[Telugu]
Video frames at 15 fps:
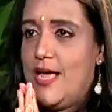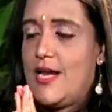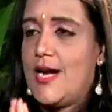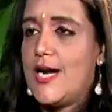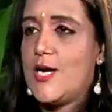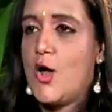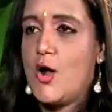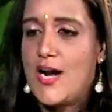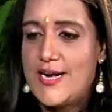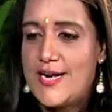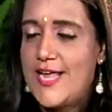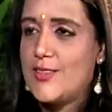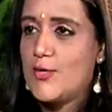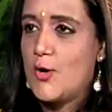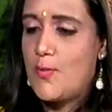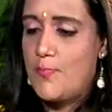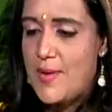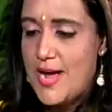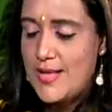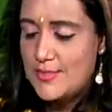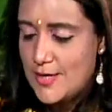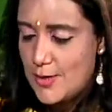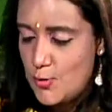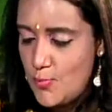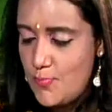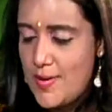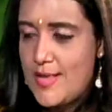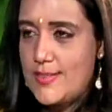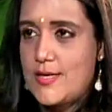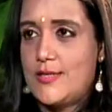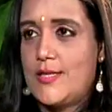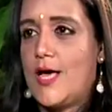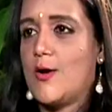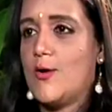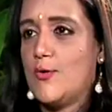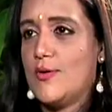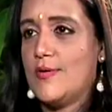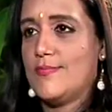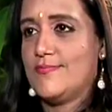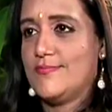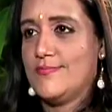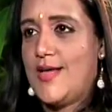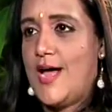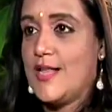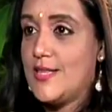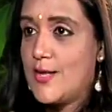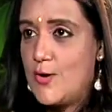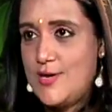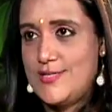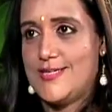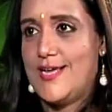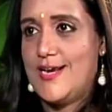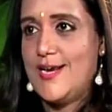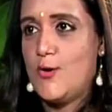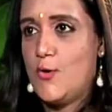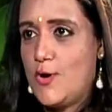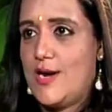రియల్ టాక్ అంటే ఇందులో పాత్రలు పాత్రధారులు అందరూ నిజాలే నో